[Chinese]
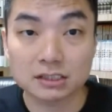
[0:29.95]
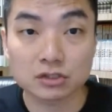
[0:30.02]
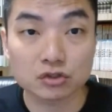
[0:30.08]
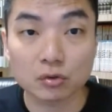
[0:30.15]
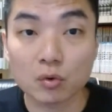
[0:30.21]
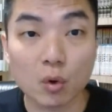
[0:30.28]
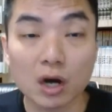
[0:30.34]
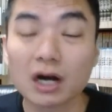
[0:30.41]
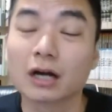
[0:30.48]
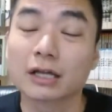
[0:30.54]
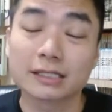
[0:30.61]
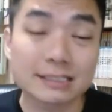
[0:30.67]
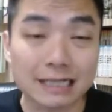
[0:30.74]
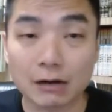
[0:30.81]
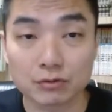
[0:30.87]
其实中国
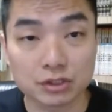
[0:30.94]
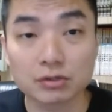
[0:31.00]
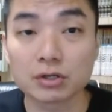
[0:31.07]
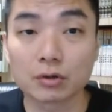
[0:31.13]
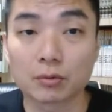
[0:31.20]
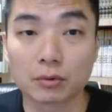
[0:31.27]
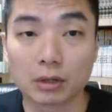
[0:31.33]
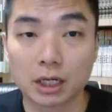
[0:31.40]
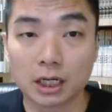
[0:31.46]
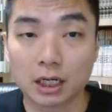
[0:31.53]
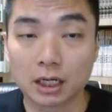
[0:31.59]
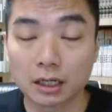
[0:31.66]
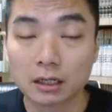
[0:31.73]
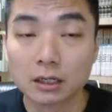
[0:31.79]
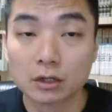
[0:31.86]
很早就有
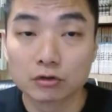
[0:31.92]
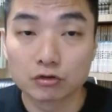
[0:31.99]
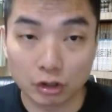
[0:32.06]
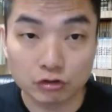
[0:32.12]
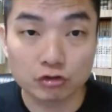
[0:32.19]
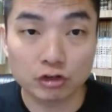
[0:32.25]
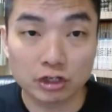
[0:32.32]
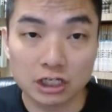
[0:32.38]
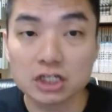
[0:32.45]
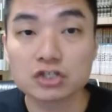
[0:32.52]
呃选举，